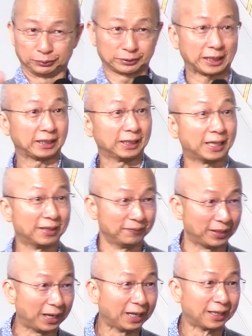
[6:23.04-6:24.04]
nga
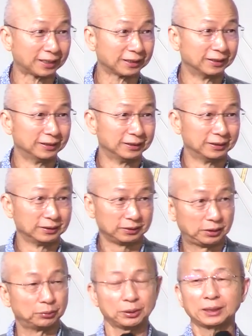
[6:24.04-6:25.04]
kahapon ginawa natin
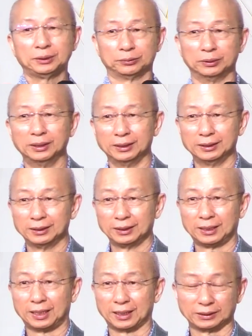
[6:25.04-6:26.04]
ito as wave
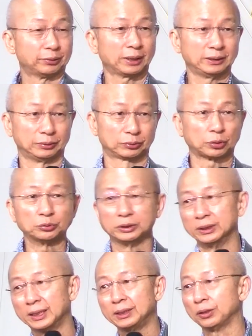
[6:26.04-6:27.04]
offering bilang
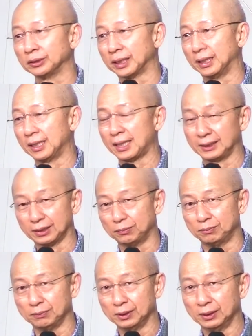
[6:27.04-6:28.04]
kasama ang mga
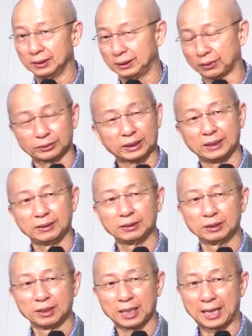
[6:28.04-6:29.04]
tao na narito on
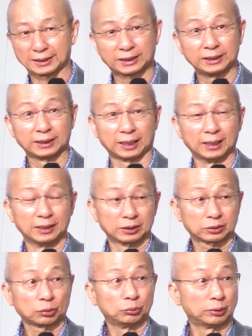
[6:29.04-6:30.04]
site. So
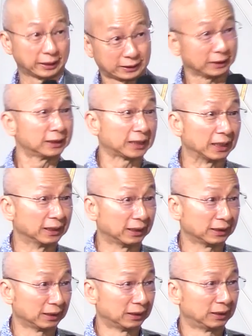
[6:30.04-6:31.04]
ito ay
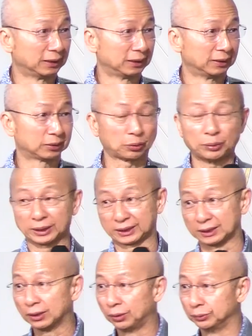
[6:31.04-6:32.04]
banal
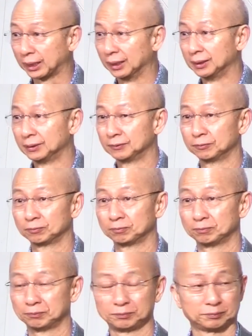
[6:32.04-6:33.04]
na alay
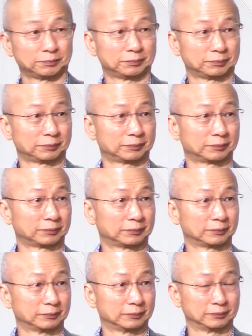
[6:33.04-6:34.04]
para sa Ginoo
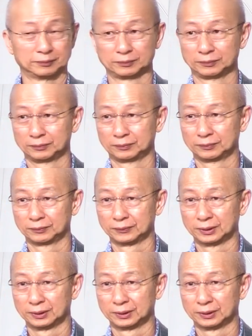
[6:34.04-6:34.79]
sa Panginoon.